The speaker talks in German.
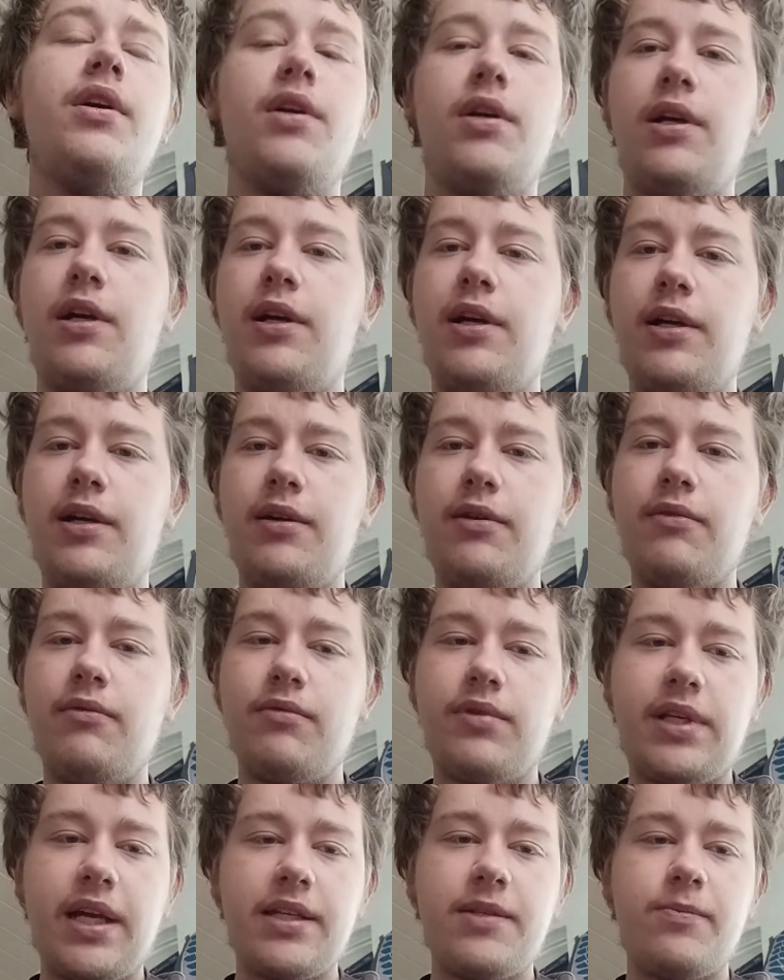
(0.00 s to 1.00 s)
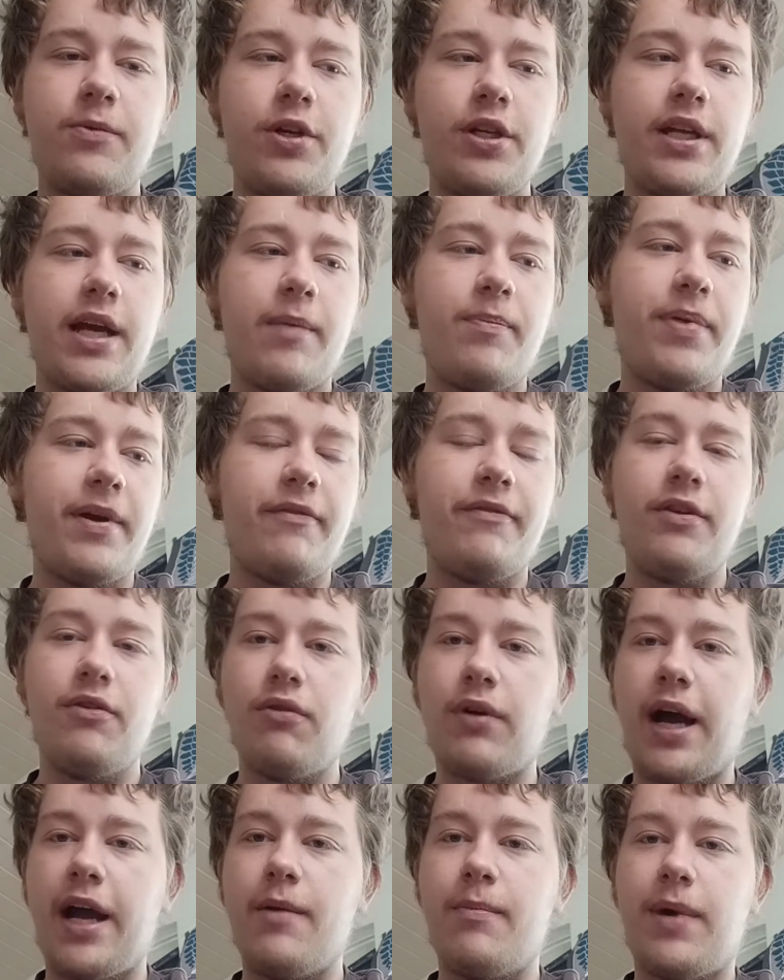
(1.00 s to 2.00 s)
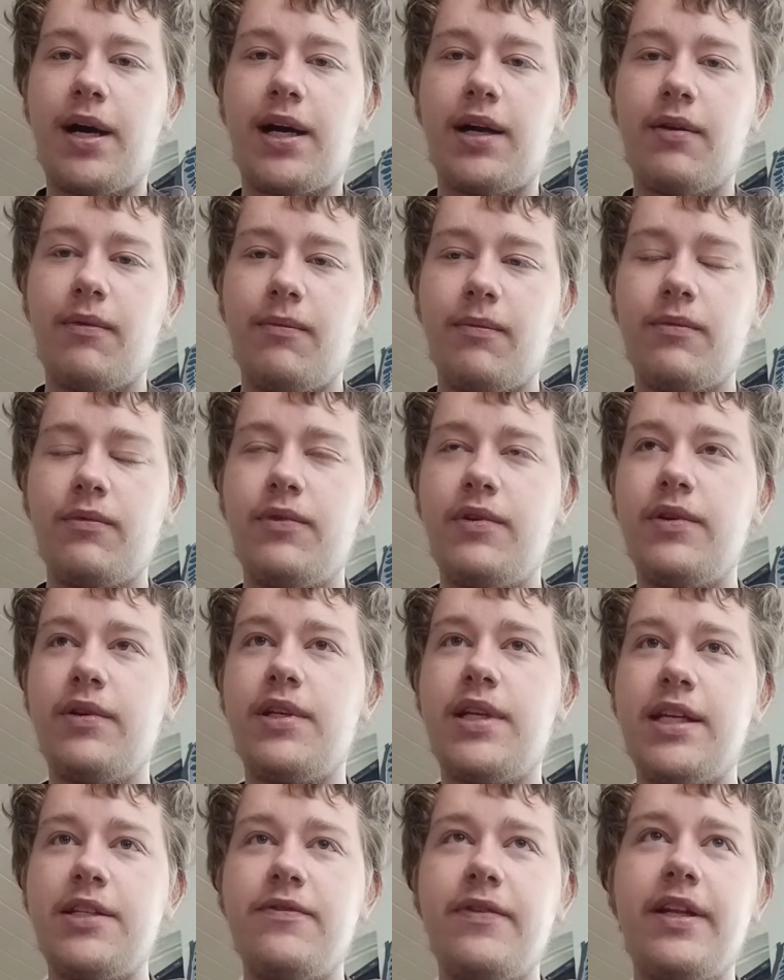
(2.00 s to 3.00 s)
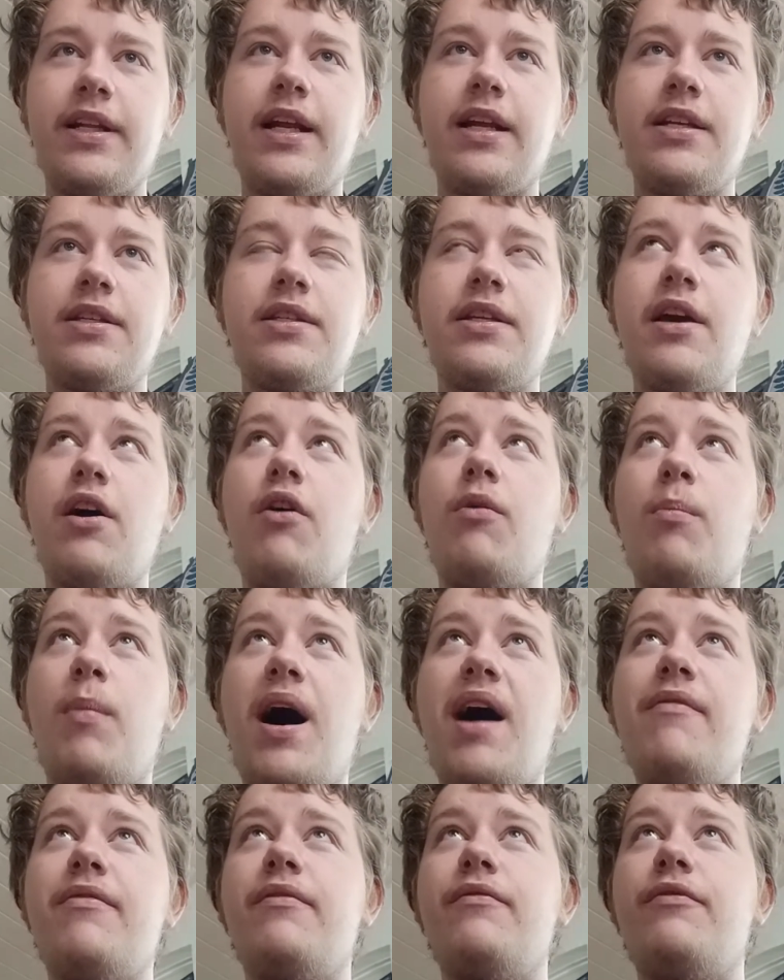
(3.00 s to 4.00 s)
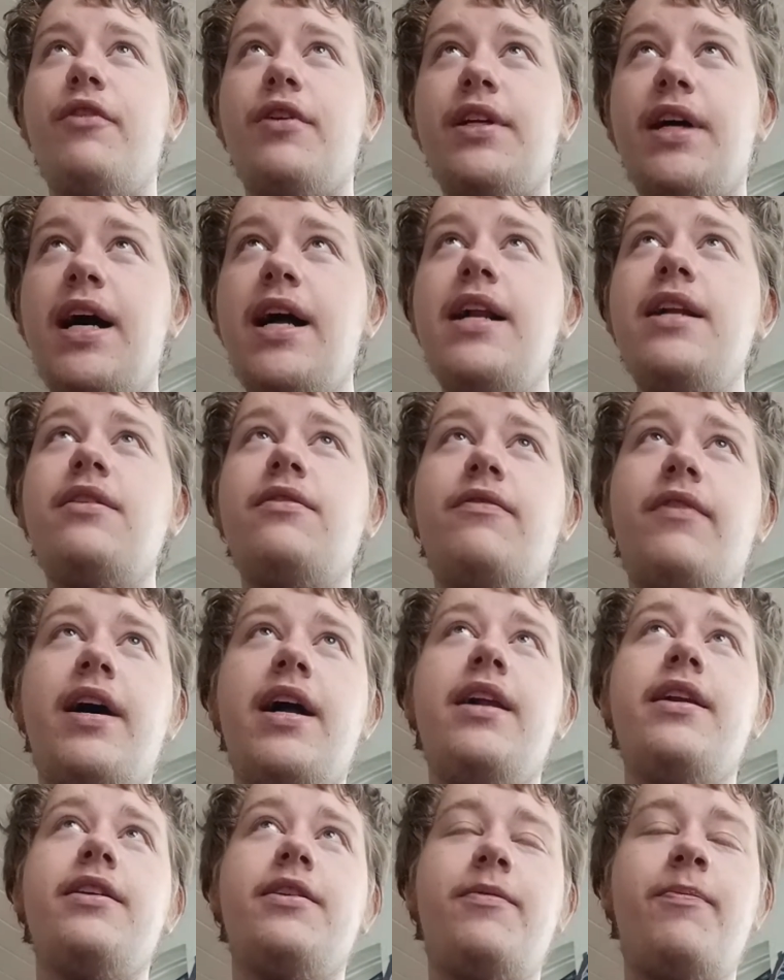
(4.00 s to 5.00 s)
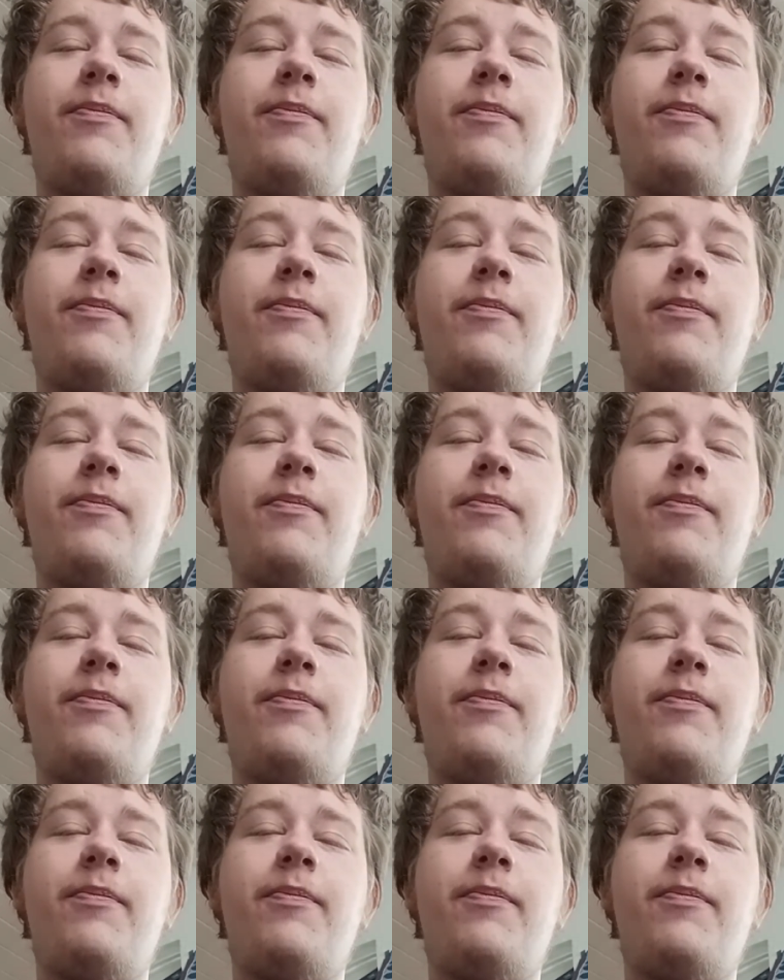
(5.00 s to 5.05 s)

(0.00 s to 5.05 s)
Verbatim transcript: Äh, das würde ich halt per Videoreihe machen. Und deswegen nenne ich sie ja auch Marvin wird alt, weil ich